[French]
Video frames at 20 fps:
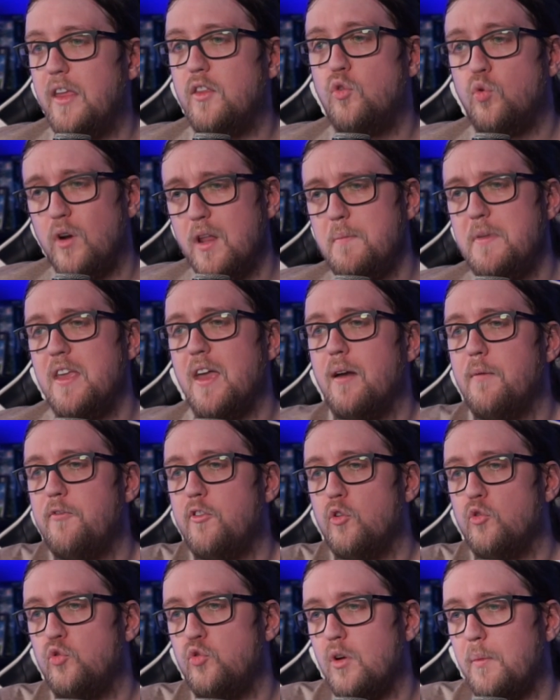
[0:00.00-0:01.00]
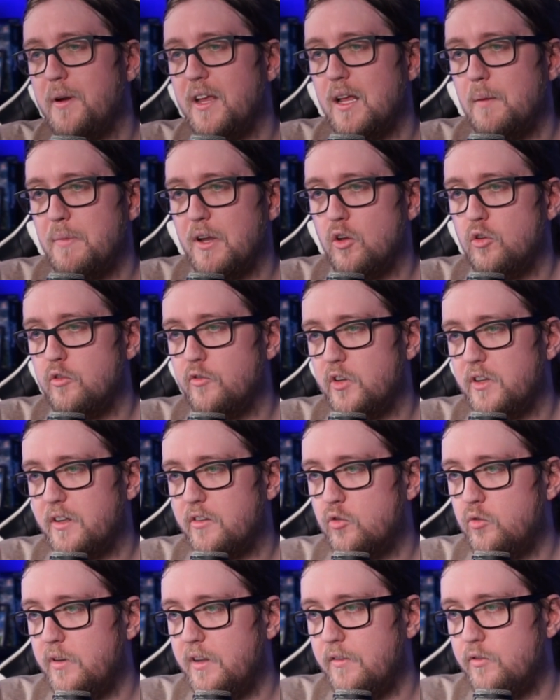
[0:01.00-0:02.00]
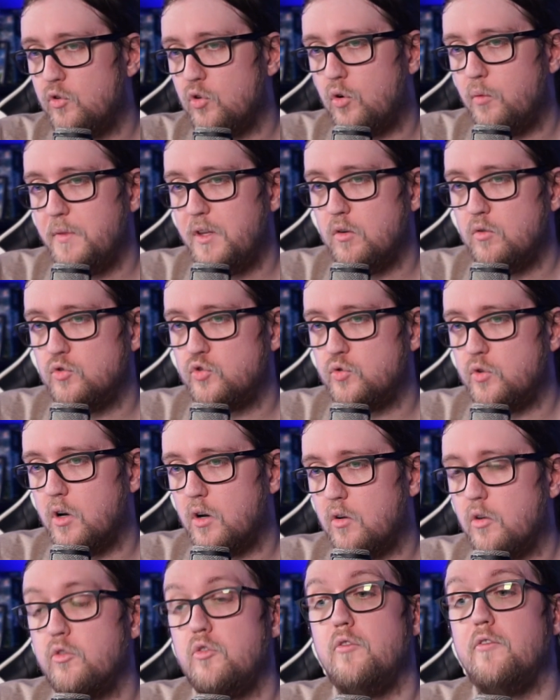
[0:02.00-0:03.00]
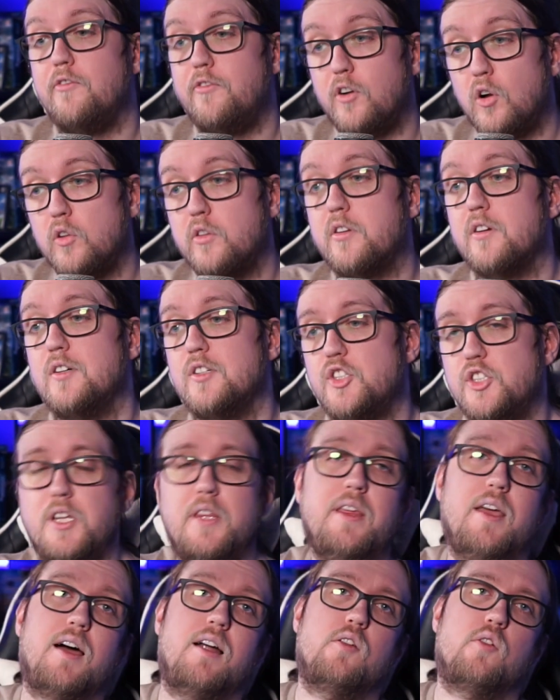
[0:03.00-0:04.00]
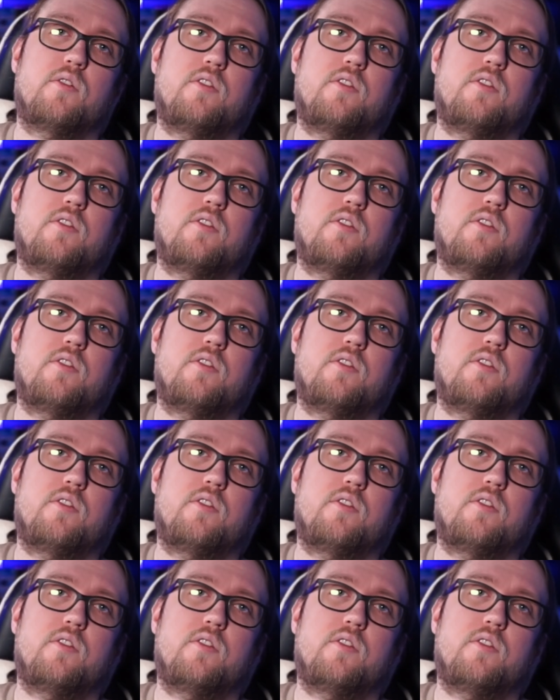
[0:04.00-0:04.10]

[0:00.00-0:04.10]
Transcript: Et tous les billets vendus après la période de vente exclusive seront mis aux joueurs lors d'une vente générale.